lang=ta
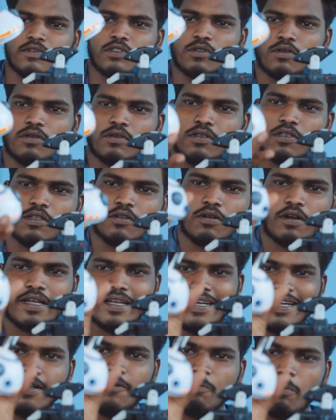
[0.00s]
ஸோ இதோடைய
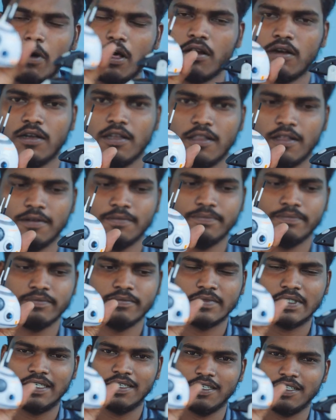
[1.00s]
ஹெட் பார்ட்டு தான்
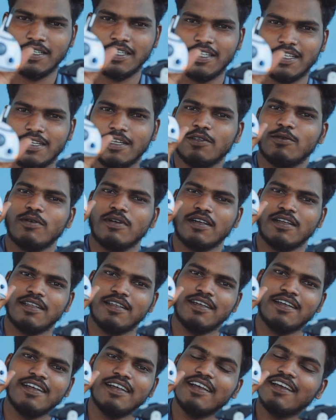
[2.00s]
இது என்ன
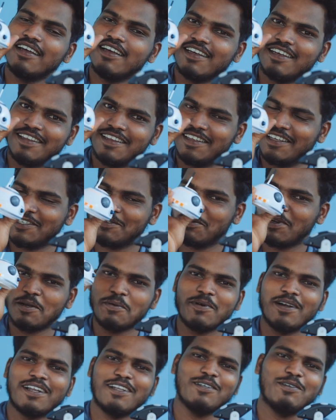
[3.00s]
சொல்கிறது இது
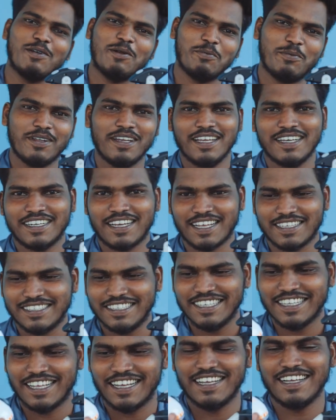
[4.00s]
எக்ஸ்பிளைன் பண்ணுறது ஒரு பெரிய
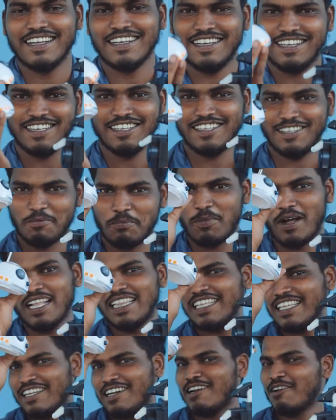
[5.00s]
டாஸ்க்கு தான் இதை
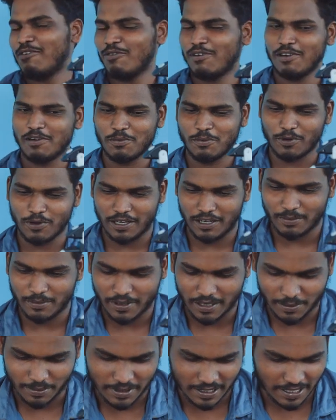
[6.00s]
பார்த்தீங்கனாலும் உங்களுக்கு புரியும்
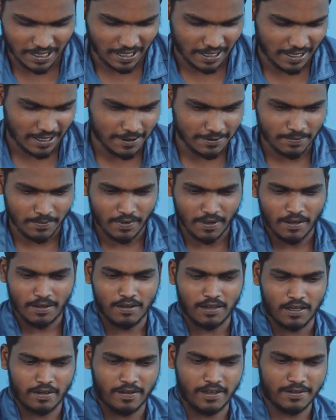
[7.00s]
எப்படி அப்படின்றத
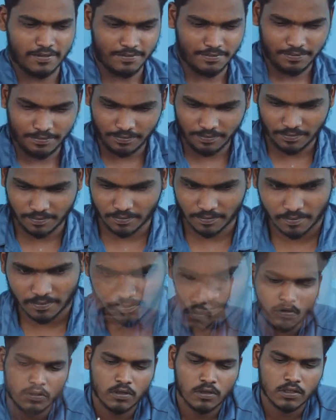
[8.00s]
ஓகேவா
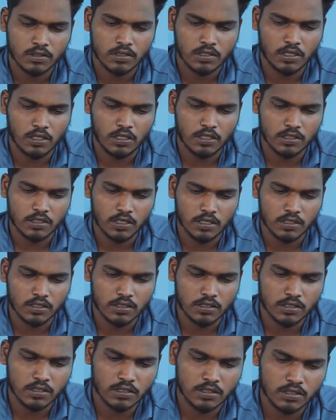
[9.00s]
சீரியஸ்
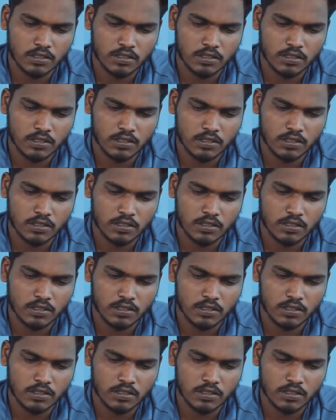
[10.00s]
கைஸ்